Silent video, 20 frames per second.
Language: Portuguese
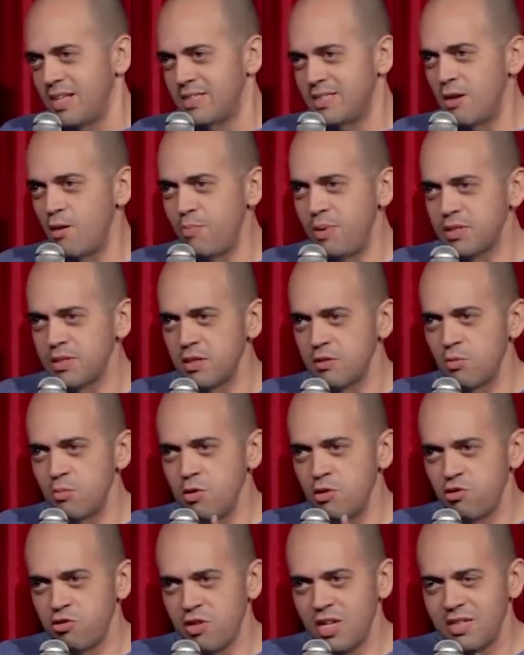Saiu uma pesquisa do
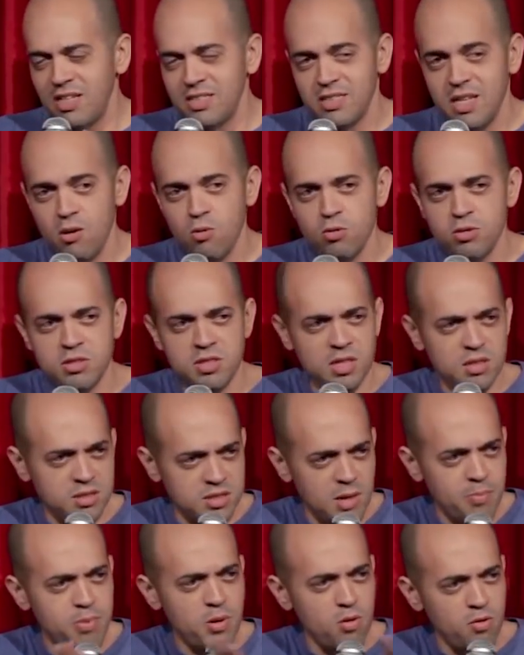Ministério da Saúde. Vocês
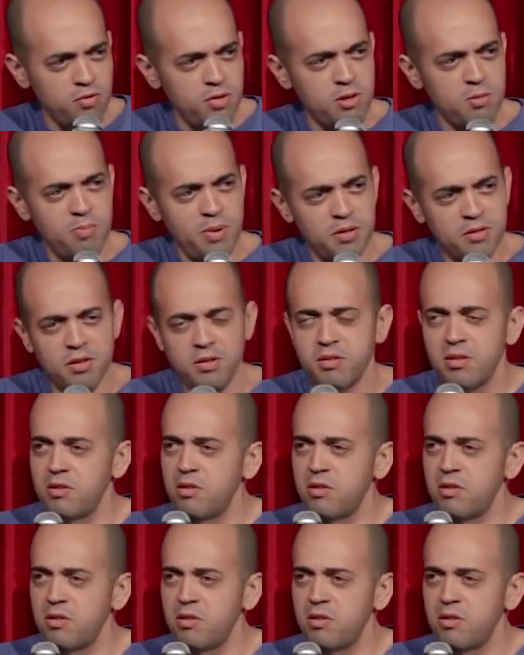sempre ouviram pesquisa